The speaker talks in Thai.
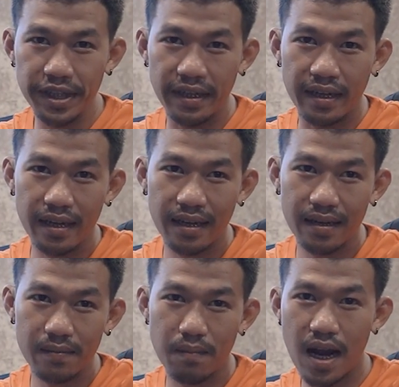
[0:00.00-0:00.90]
ซี
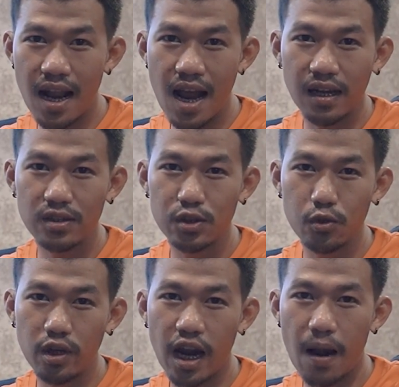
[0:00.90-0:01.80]
มาล่าง
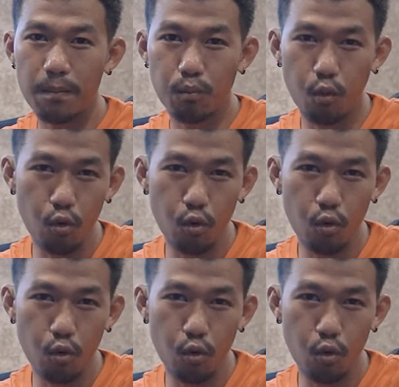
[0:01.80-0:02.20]
ชูกาปุ